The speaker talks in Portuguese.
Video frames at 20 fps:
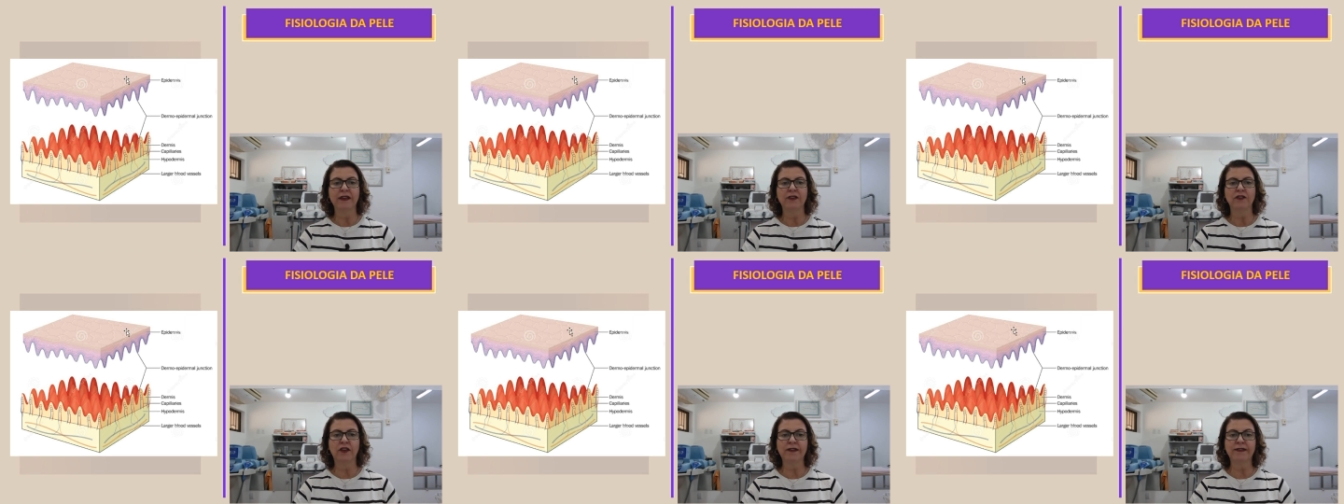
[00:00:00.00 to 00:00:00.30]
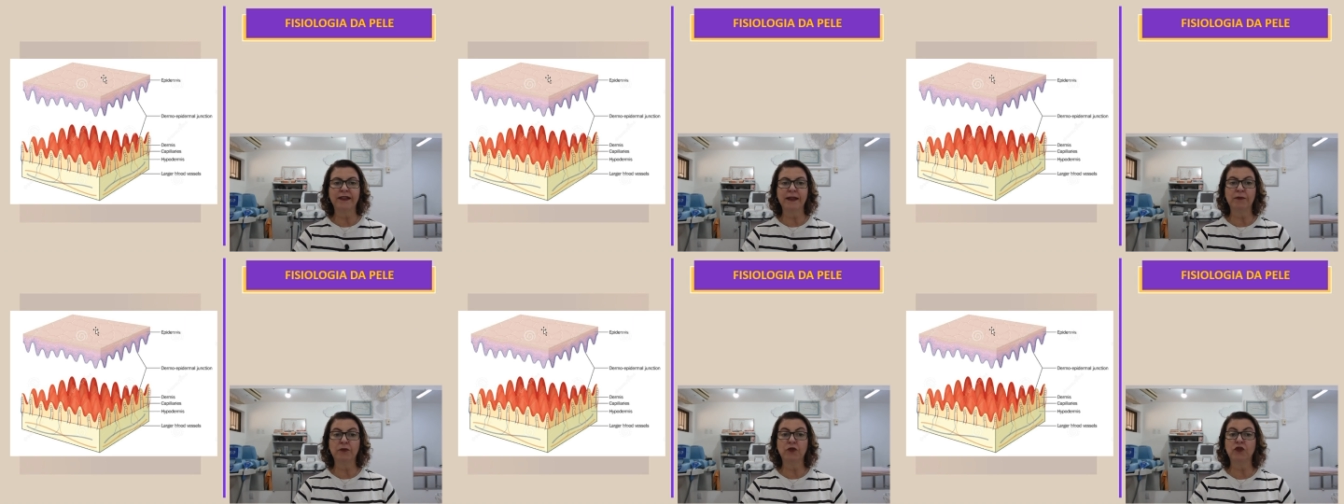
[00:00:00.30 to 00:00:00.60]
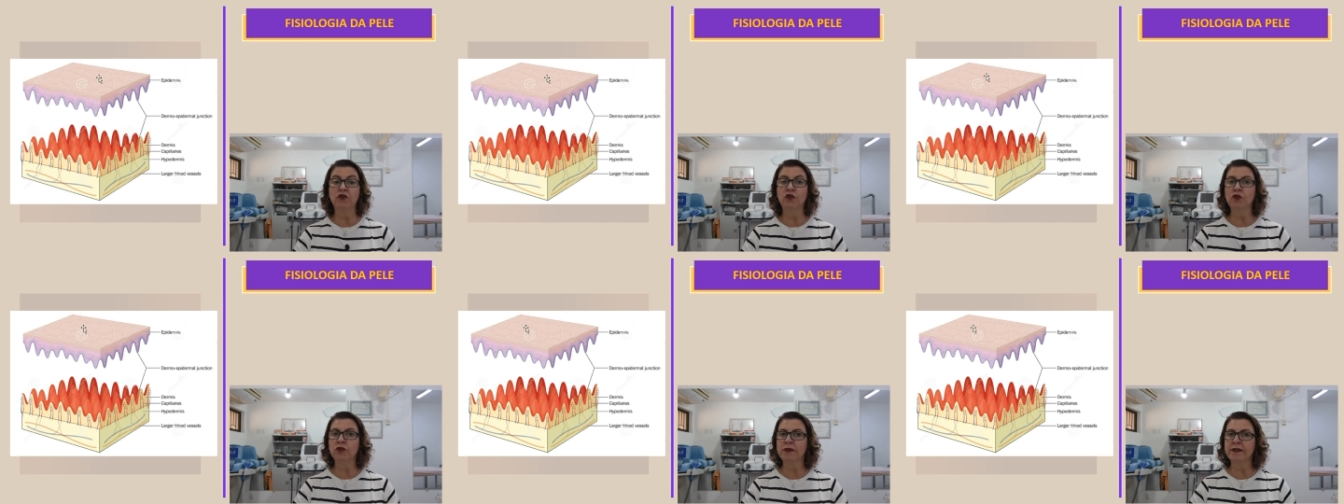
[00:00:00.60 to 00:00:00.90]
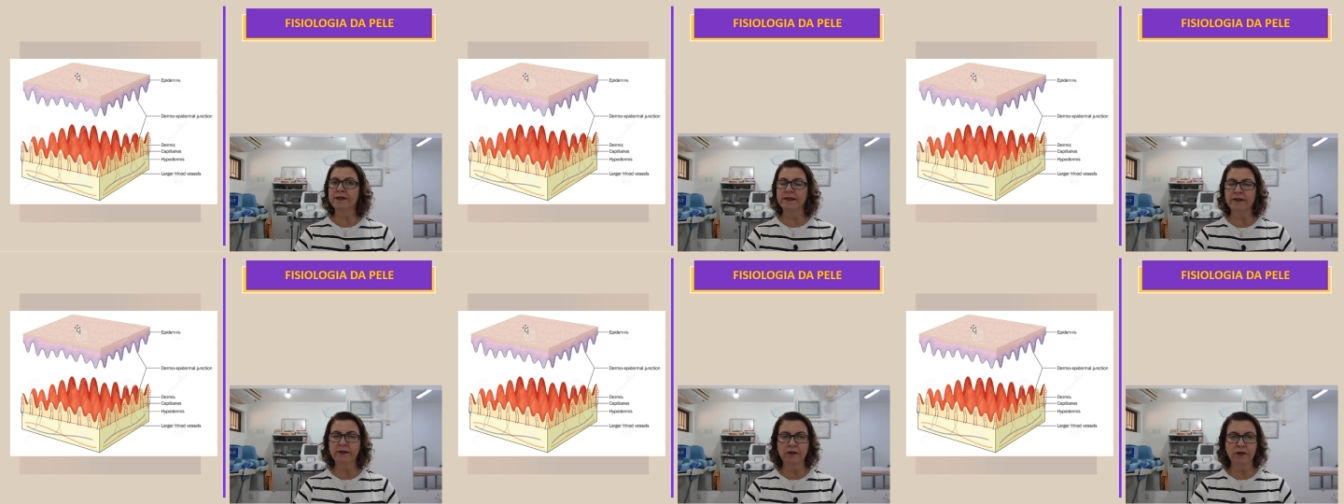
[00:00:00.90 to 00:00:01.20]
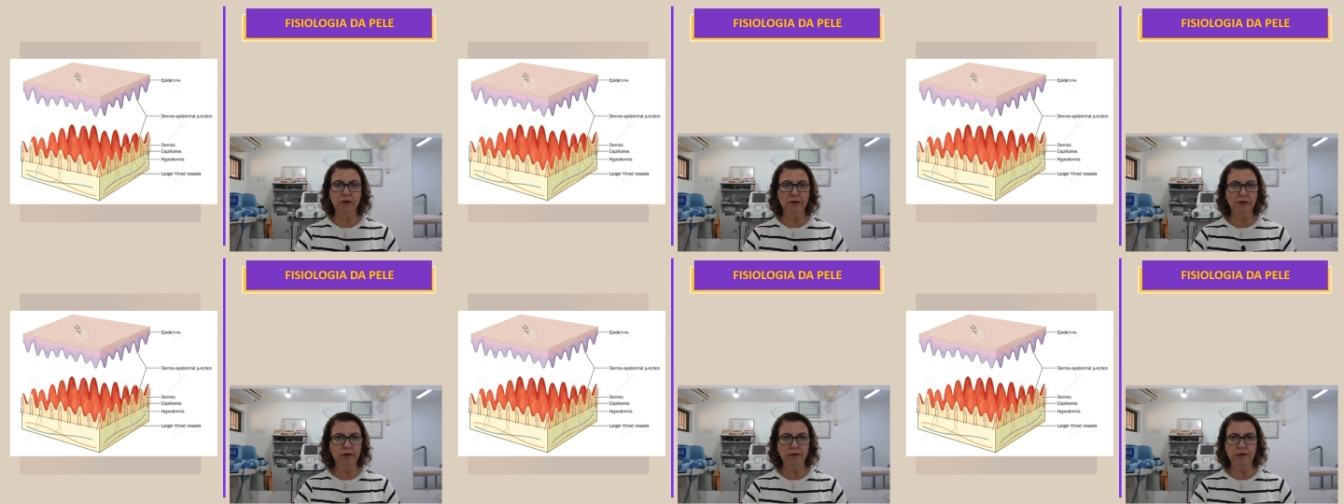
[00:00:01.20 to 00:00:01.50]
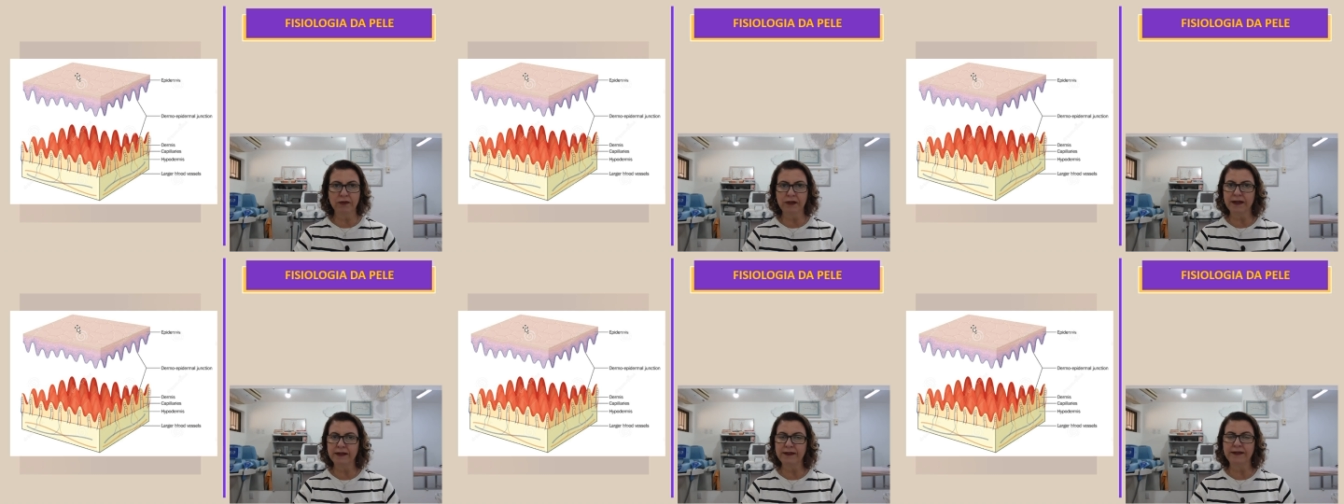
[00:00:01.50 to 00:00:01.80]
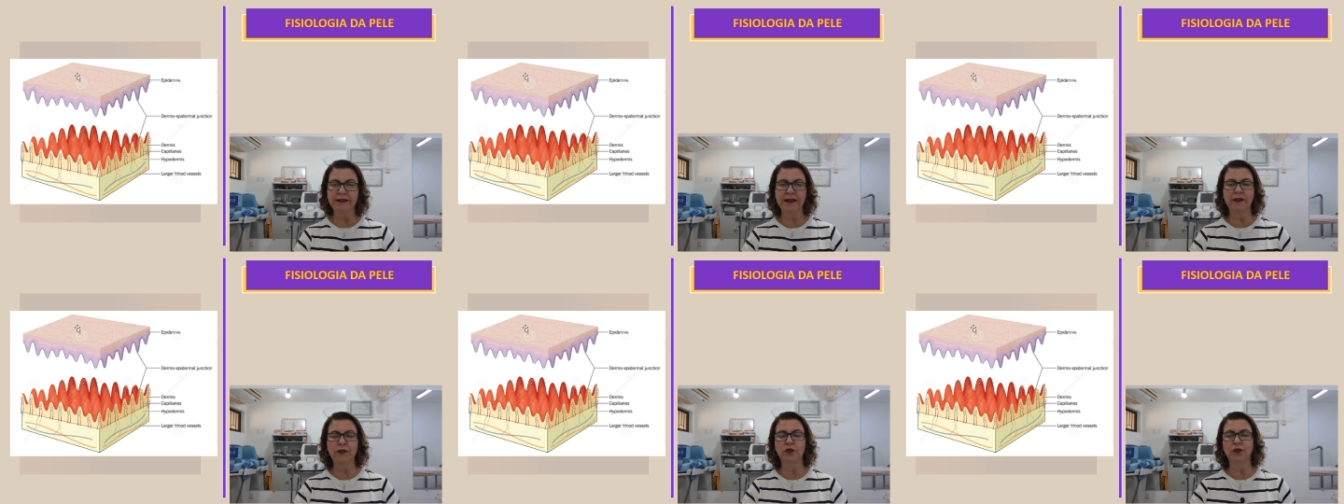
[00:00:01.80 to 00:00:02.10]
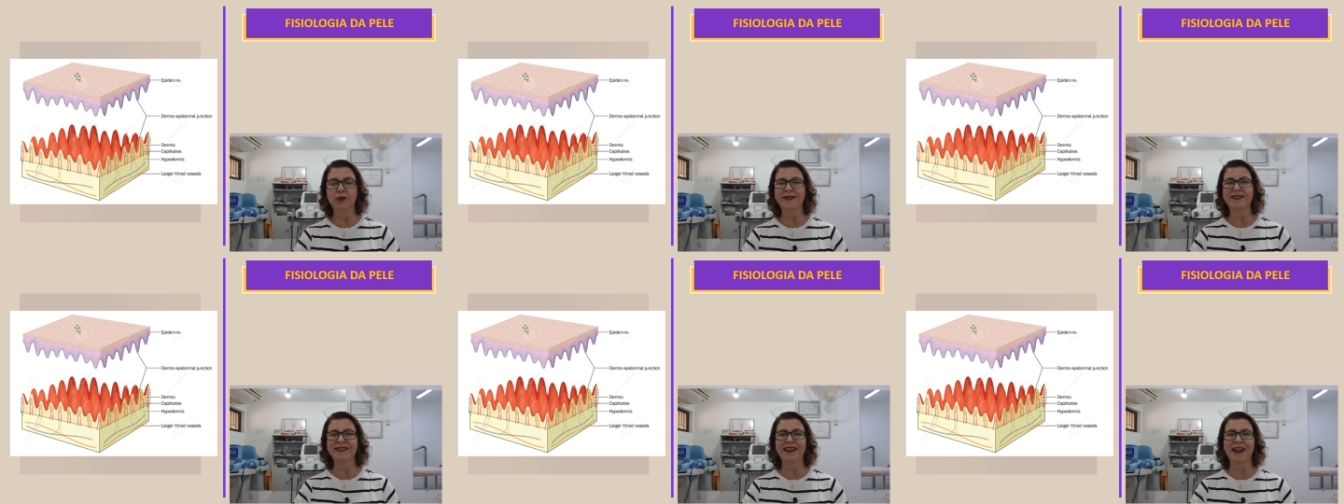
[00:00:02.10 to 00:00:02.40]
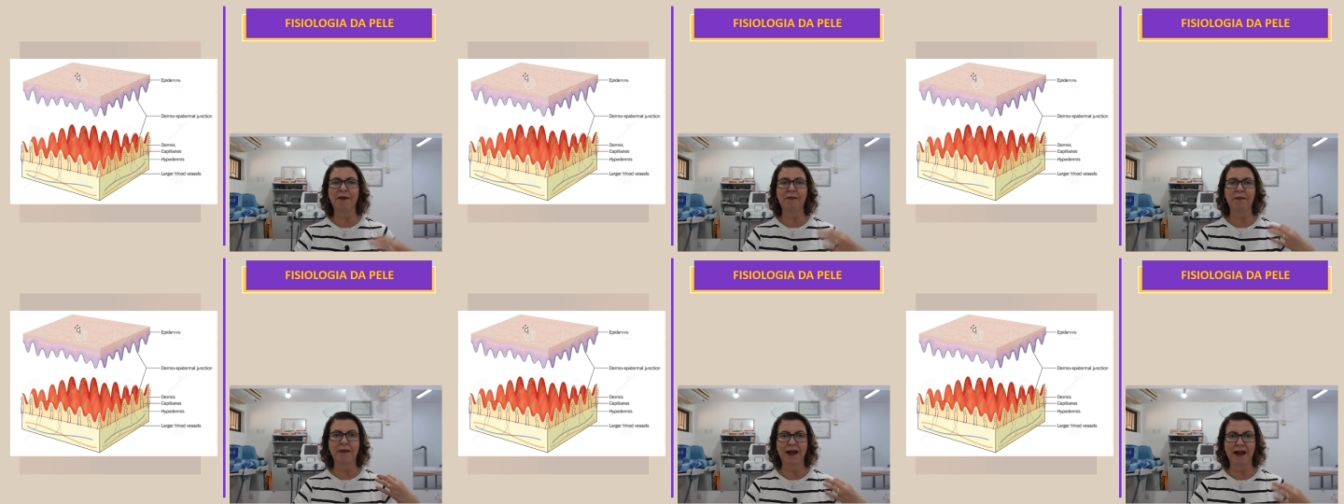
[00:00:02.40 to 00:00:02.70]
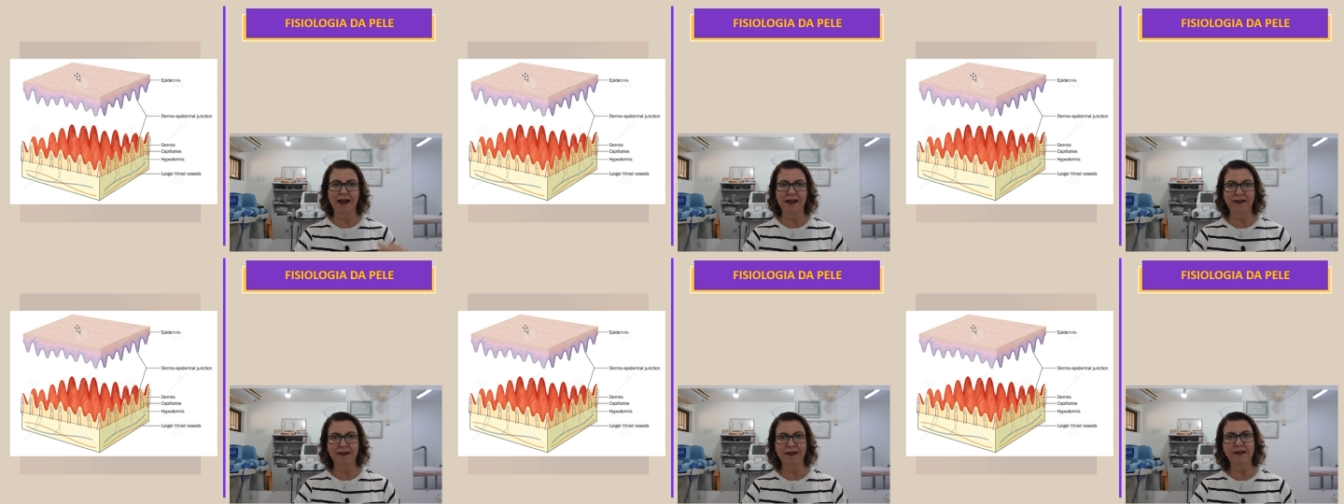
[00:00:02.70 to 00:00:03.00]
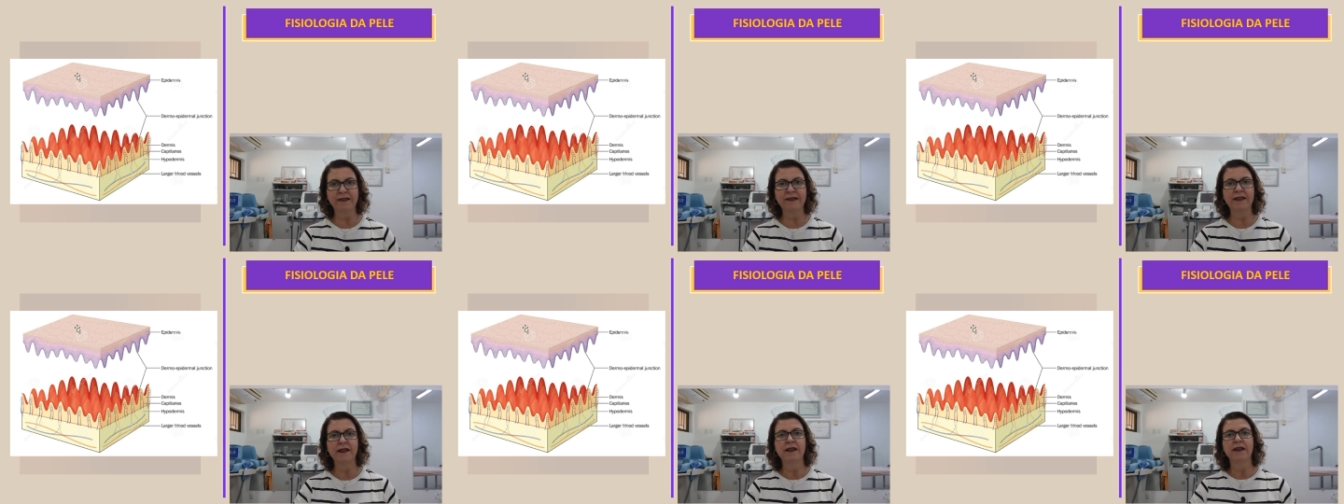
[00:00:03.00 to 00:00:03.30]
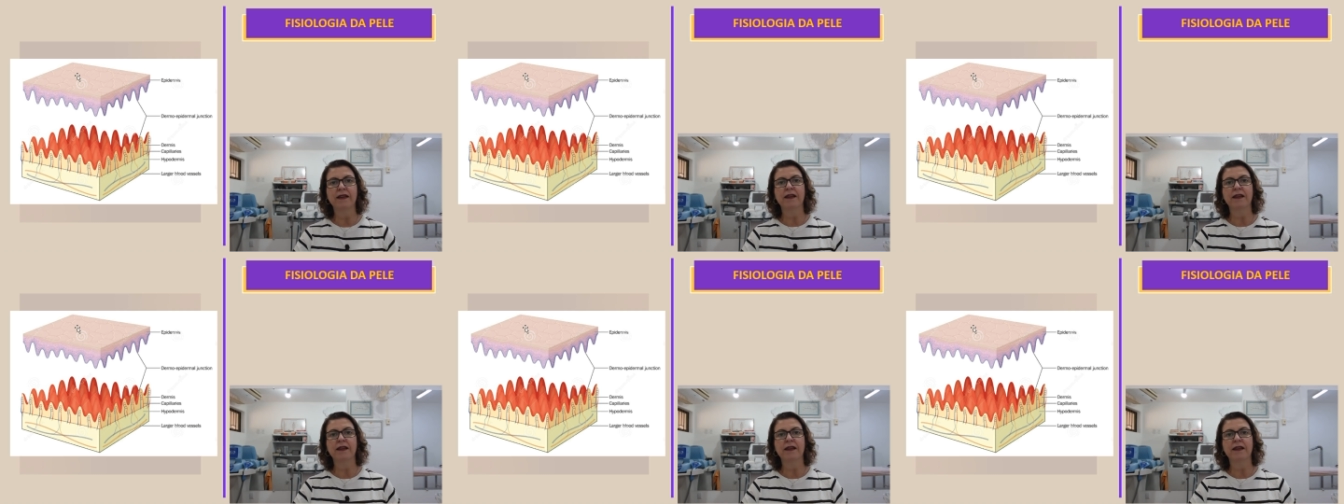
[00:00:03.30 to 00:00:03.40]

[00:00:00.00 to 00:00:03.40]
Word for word: nós temos duas estruturas, né, duas camadas